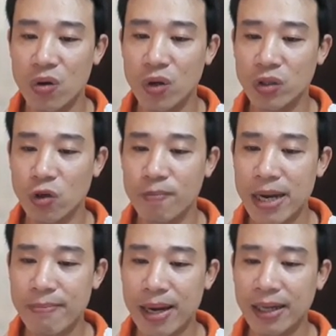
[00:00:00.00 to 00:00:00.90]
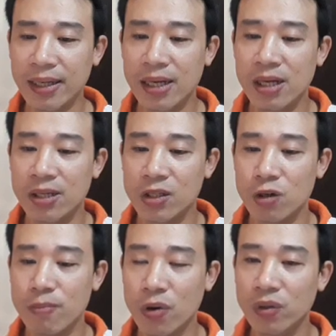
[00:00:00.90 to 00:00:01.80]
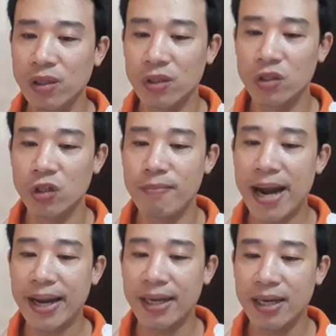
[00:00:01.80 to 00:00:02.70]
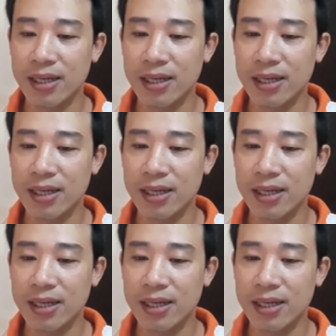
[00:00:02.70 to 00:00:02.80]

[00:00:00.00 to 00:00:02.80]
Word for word: Con số may mắn số bốn, số bảy,